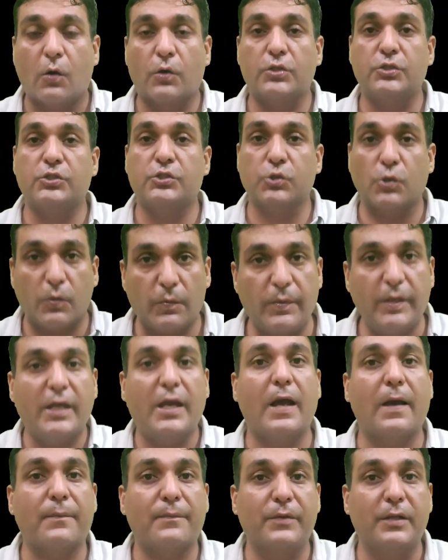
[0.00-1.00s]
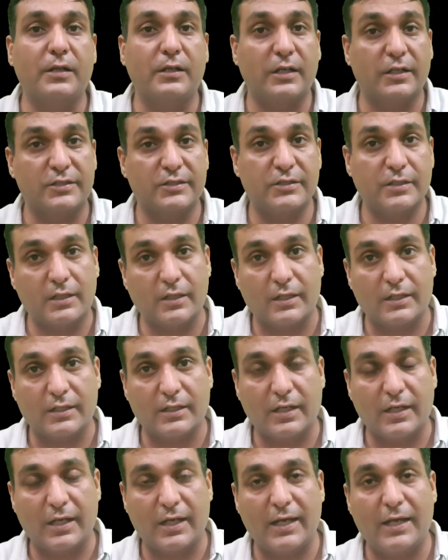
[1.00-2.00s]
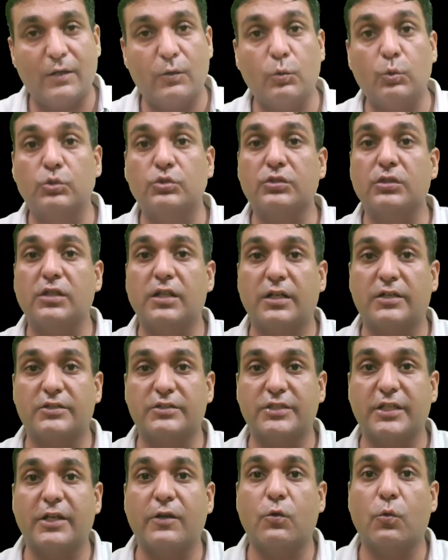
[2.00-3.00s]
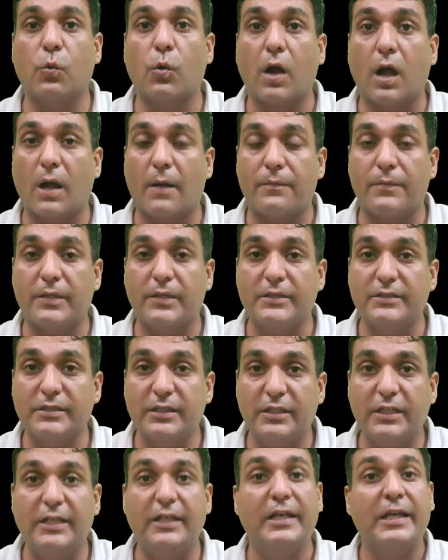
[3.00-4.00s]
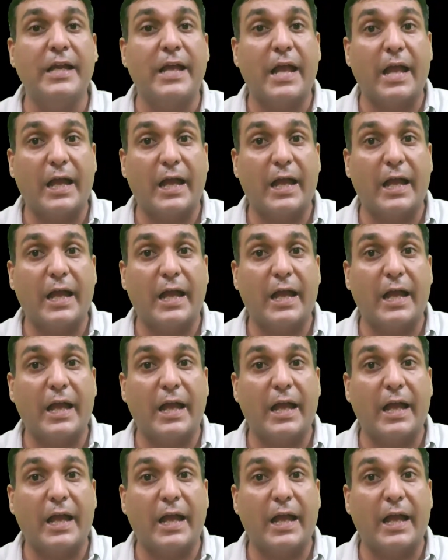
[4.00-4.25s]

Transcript: और जो भी आपने लक्ष्य रखा है उस लक्ष्य को आप इजिली